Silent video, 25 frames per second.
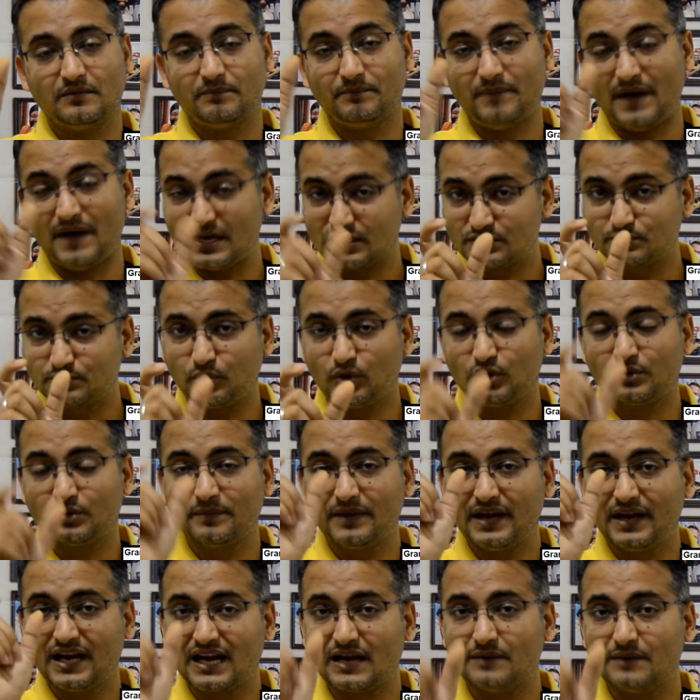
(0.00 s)
पासपोर्ट
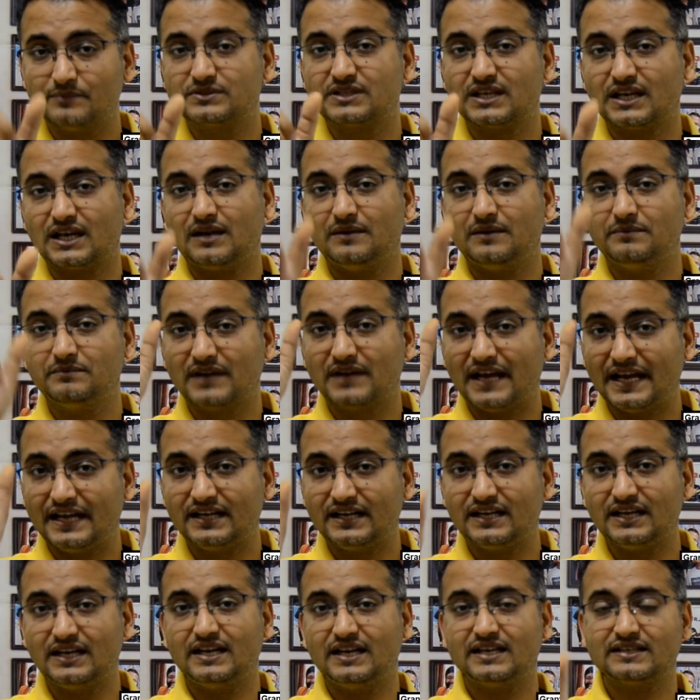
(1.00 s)
में कम से कम
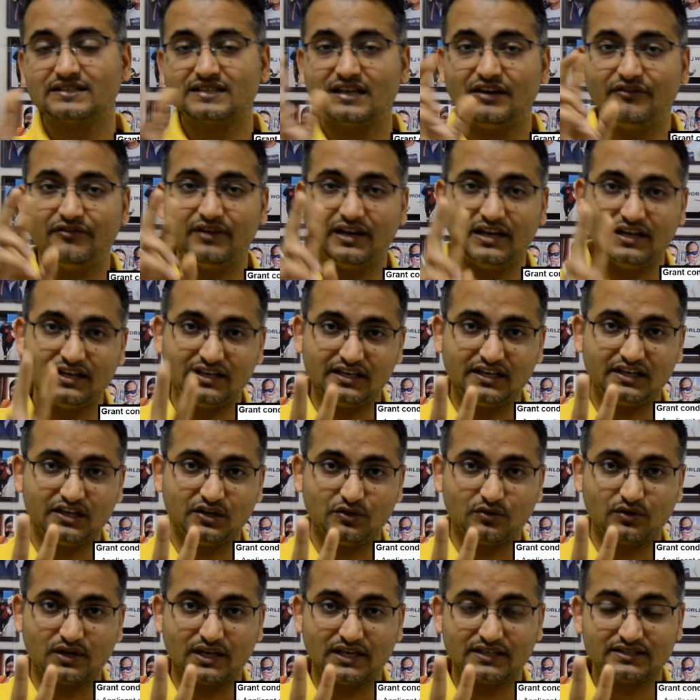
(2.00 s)
90 डेज़ का वैलिडिटी
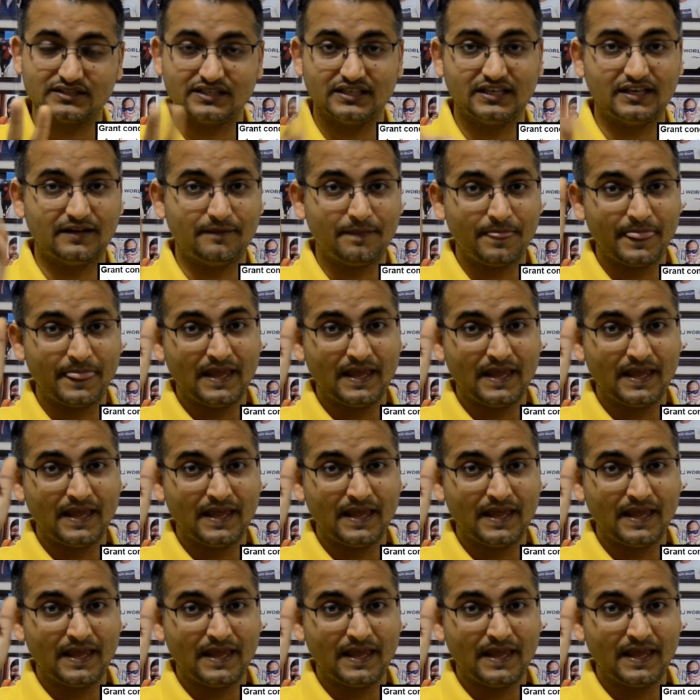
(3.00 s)
होना चाहिए